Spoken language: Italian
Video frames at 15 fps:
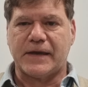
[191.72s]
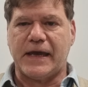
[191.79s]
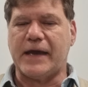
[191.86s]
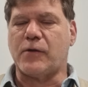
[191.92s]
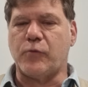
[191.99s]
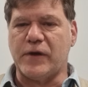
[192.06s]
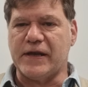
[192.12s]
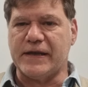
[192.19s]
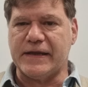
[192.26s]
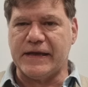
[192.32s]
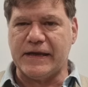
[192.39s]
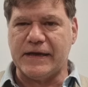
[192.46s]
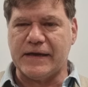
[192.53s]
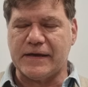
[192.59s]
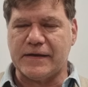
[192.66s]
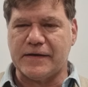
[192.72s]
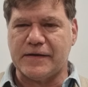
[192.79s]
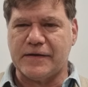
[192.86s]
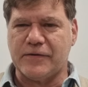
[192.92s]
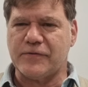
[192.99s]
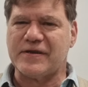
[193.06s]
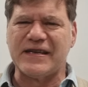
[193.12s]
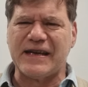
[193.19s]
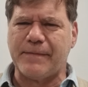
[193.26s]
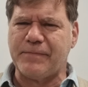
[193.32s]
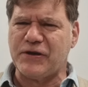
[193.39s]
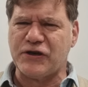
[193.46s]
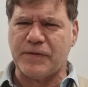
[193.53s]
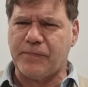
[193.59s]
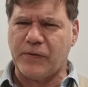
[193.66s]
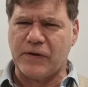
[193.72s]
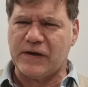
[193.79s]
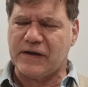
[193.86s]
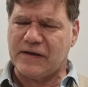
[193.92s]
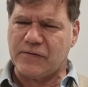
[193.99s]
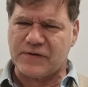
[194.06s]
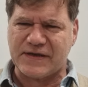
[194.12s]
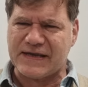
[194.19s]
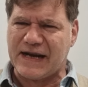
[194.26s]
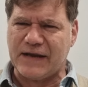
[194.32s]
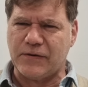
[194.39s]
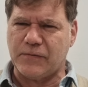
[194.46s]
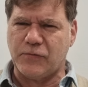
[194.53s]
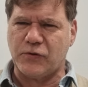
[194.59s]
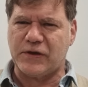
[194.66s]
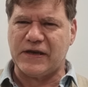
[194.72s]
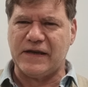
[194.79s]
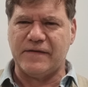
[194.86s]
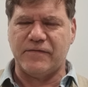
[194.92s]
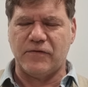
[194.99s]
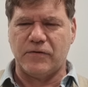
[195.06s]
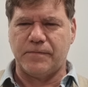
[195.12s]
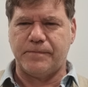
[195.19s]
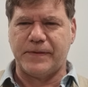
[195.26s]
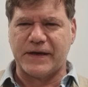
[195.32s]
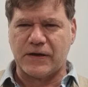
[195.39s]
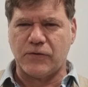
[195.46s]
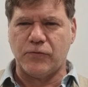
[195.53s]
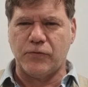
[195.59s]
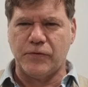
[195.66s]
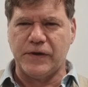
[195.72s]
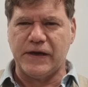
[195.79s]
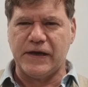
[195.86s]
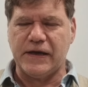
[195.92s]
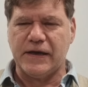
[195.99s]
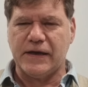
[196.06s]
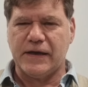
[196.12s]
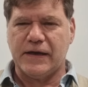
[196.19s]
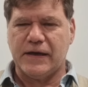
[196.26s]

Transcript: E quindi non si capisce poi lo strano motivo per cui